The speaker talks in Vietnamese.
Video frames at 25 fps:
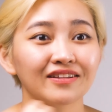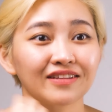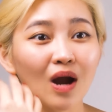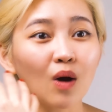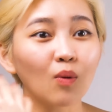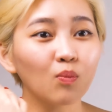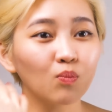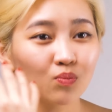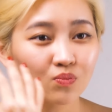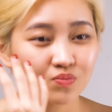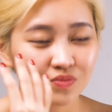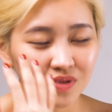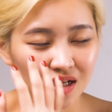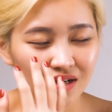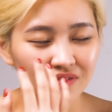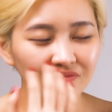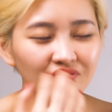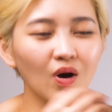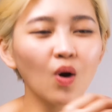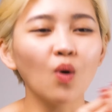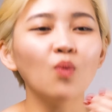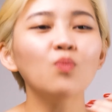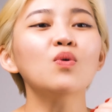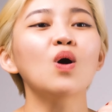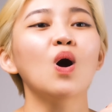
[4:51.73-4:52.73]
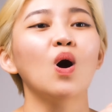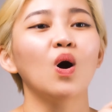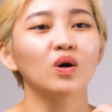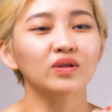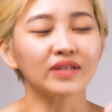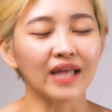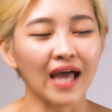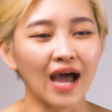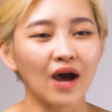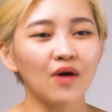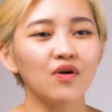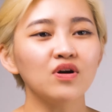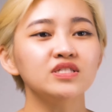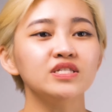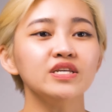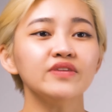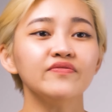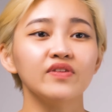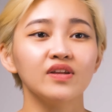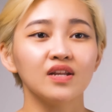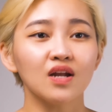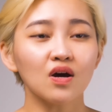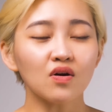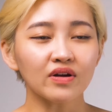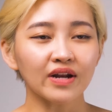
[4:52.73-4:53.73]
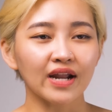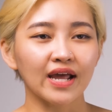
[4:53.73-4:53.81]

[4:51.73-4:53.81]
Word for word: đồng tình và ủng hộ thảo ở chiếc vlog